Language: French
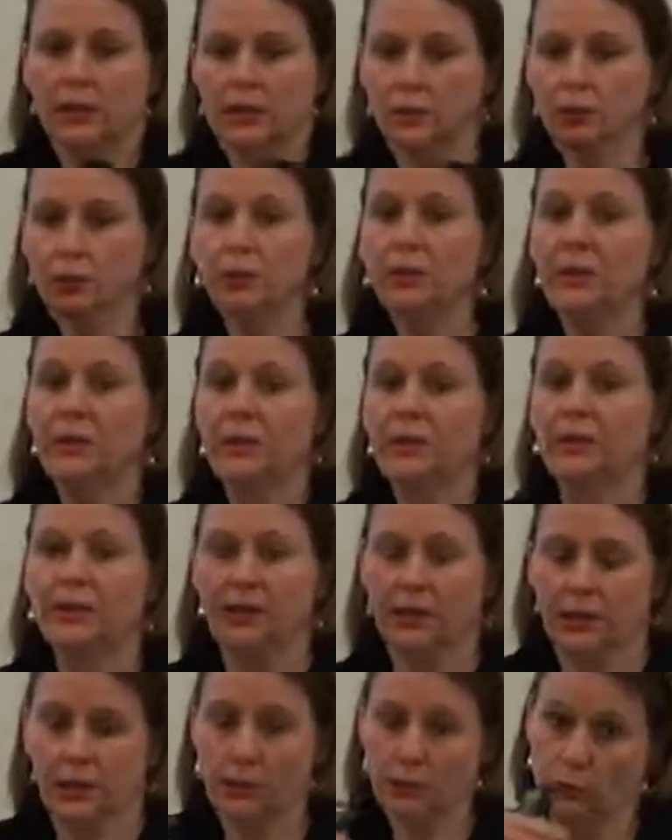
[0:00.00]

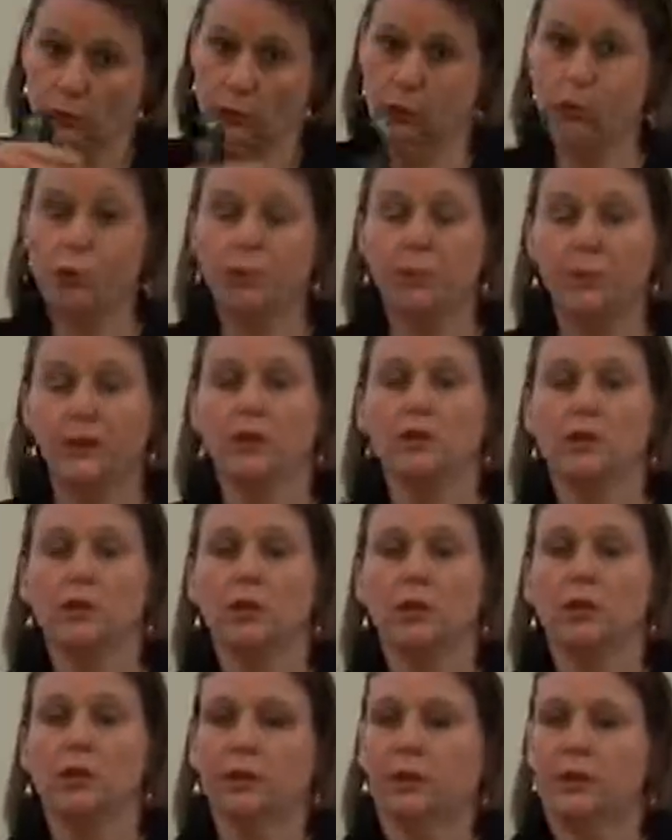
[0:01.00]
numérique d'une
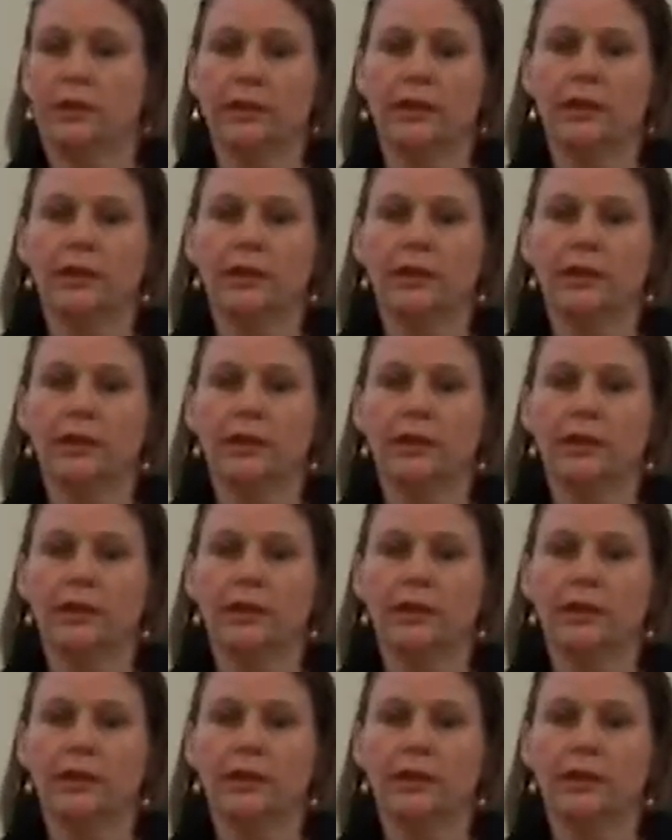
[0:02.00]
personne qui est